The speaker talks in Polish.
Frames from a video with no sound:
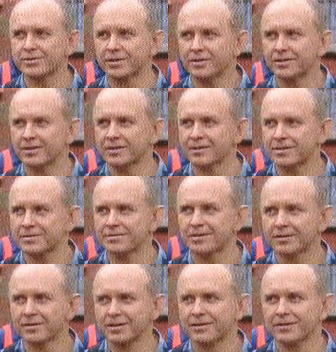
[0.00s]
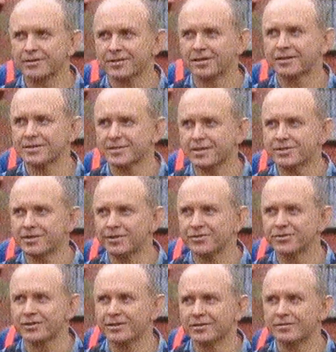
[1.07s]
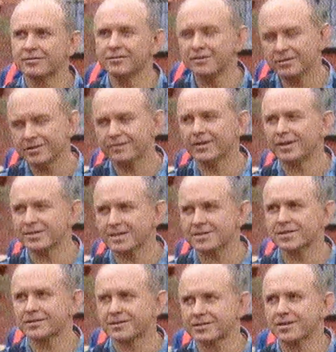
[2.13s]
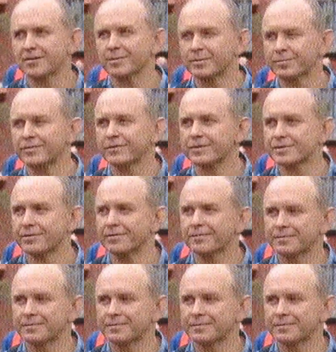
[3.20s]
że jednak jest to takie jakieś takie zacięcie i rywalizacja też, jak pan powiedział.